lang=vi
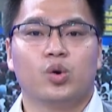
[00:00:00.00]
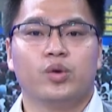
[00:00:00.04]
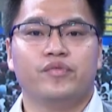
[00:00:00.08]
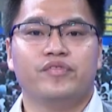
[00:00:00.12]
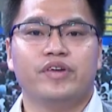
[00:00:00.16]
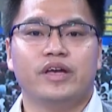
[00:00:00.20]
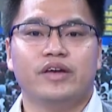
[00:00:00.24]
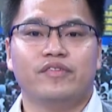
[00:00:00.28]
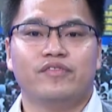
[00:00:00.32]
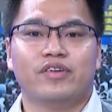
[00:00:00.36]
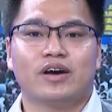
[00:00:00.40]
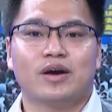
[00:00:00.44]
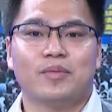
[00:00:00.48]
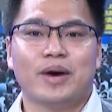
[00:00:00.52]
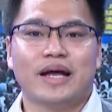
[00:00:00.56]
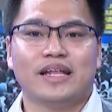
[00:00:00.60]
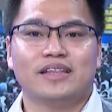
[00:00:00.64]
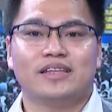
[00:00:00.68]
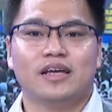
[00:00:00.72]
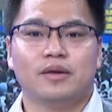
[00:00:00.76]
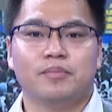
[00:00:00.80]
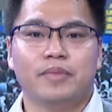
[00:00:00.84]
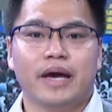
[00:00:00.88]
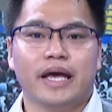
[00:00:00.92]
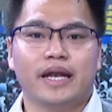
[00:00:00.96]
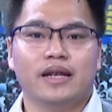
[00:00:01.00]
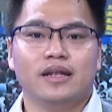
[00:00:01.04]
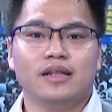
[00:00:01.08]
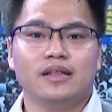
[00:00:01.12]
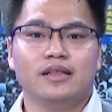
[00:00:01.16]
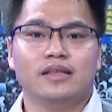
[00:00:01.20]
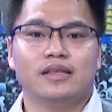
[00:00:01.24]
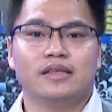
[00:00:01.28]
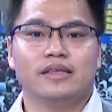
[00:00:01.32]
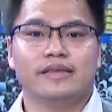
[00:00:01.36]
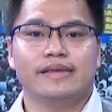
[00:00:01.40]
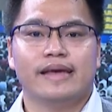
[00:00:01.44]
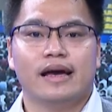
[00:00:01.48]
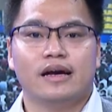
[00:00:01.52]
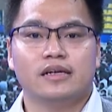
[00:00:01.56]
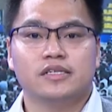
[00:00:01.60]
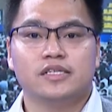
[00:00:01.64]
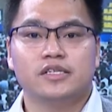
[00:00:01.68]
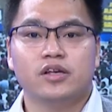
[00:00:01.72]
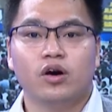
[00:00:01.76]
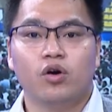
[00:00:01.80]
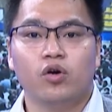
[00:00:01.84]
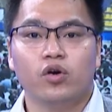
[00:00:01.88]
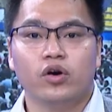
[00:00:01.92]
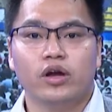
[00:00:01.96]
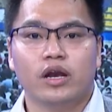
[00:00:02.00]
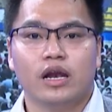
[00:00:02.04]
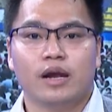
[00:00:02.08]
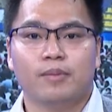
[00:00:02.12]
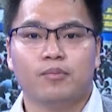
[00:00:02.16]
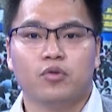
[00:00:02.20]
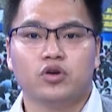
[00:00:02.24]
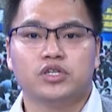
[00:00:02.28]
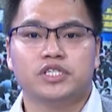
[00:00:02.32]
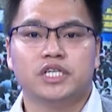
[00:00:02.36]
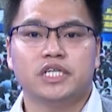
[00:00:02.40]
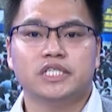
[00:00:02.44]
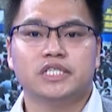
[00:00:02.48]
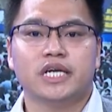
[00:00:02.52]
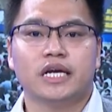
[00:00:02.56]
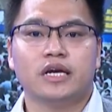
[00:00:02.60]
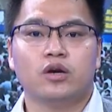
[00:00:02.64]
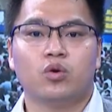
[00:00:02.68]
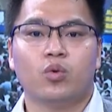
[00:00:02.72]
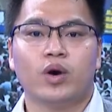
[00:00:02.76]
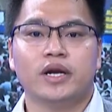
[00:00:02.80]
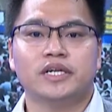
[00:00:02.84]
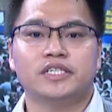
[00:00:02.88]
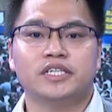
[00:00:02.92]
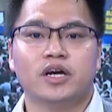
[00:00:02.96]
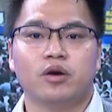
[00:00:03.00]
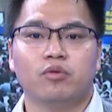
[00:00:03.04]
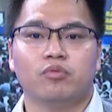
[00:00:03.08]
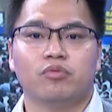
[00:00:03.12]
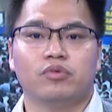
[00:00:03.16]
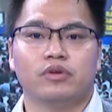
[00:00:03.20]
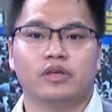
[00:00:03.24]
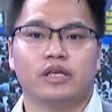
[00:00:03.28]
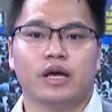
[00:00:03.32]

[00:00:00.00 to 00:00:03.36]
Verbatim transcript: Quý vị và các bạn thân mến, nhà ở xã hội là một chính sách quan trọng